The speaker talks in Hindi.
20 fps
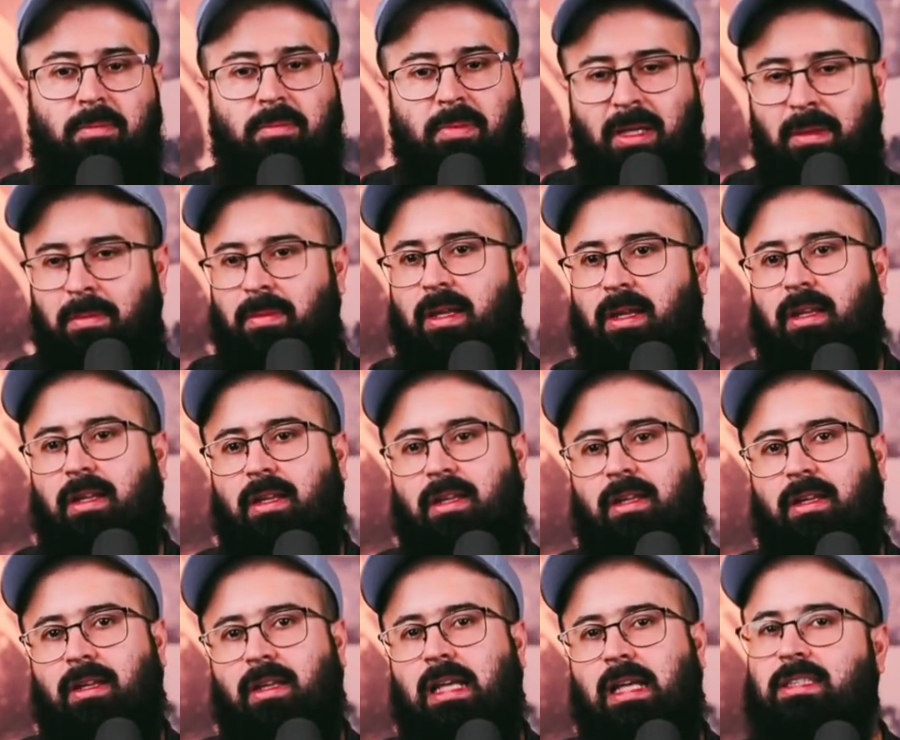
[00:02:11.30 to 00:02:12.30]
फिर भी
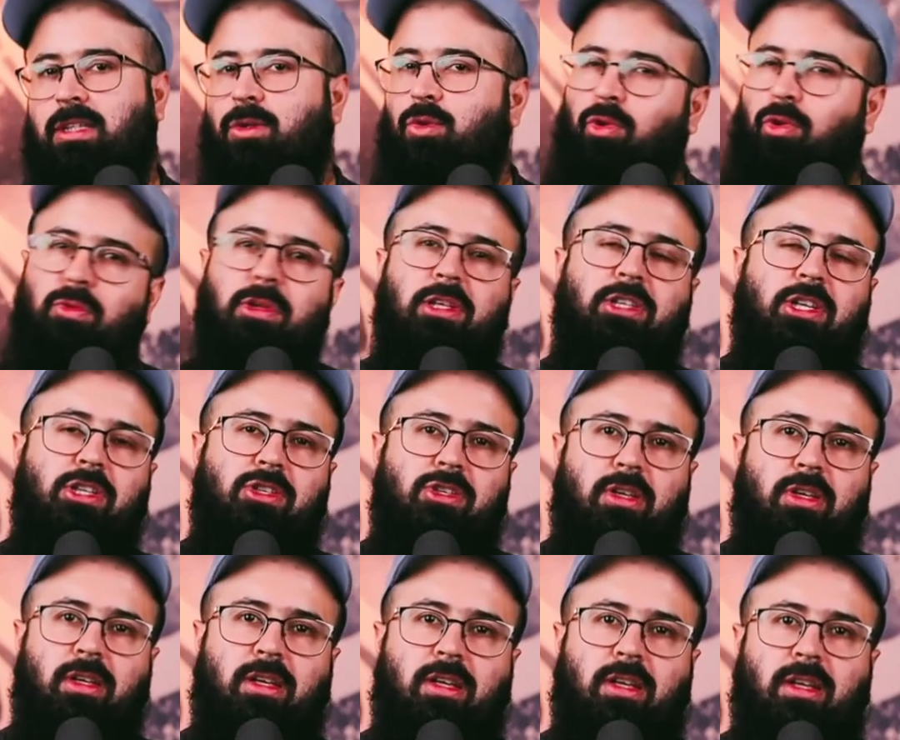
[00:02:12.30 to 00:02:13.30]
एज ए गुड विल
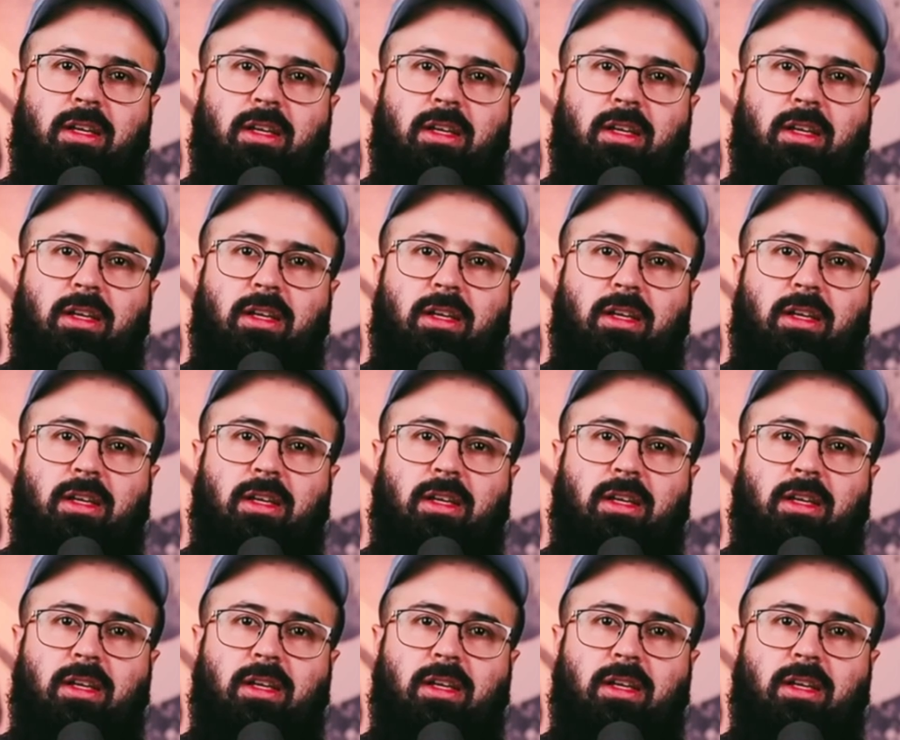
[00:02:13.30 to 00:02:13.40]
जेस्चर